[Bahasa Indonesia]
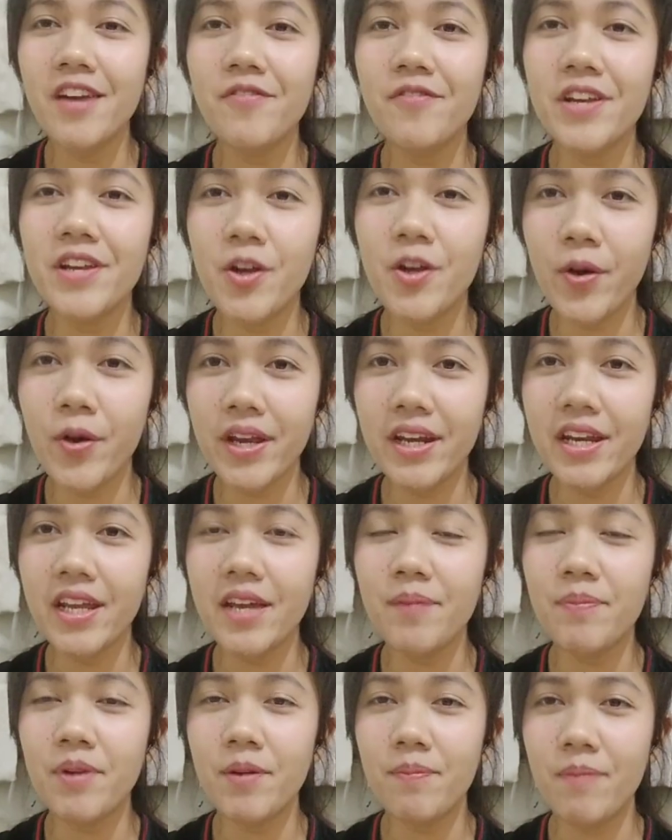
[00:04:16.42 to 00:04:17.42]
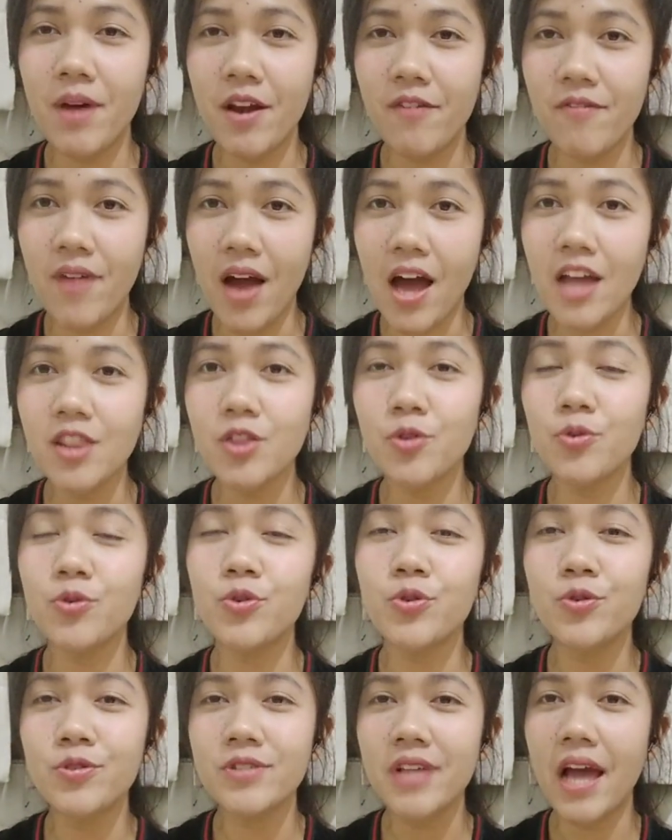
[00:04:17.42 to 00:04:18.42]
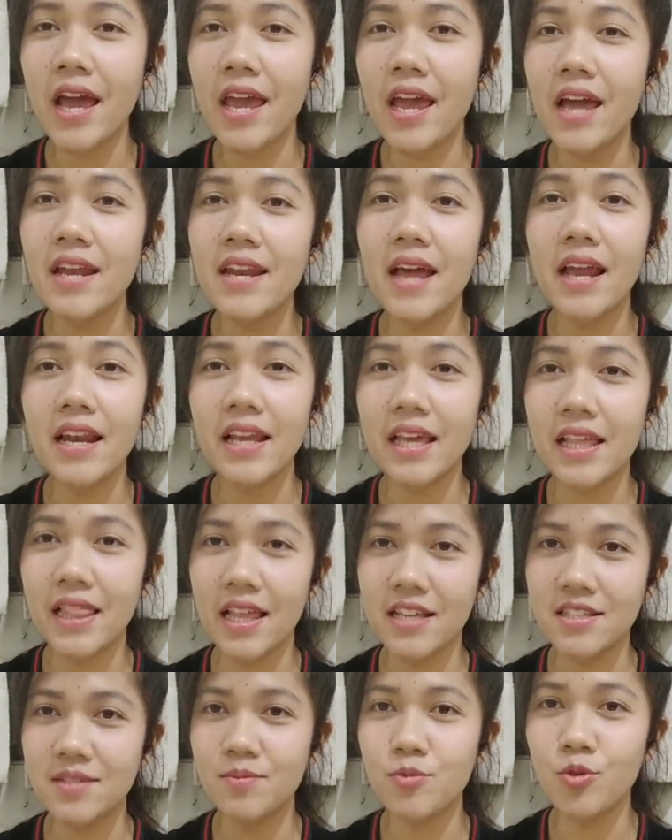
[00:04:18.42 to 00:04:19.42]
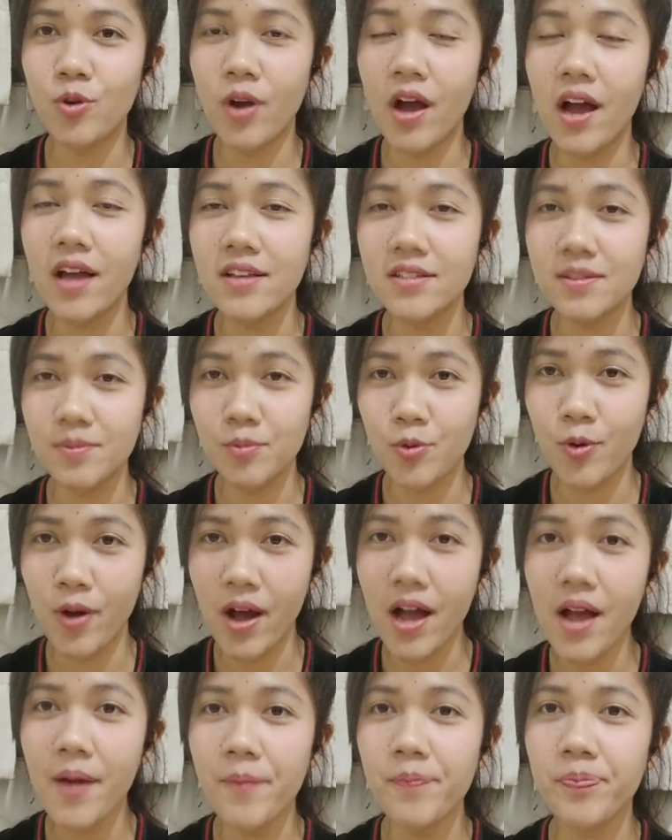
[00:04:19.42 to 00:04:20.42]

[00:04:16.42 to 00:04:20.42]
video ini bermanfaat untuk saya dan kita semoga semua.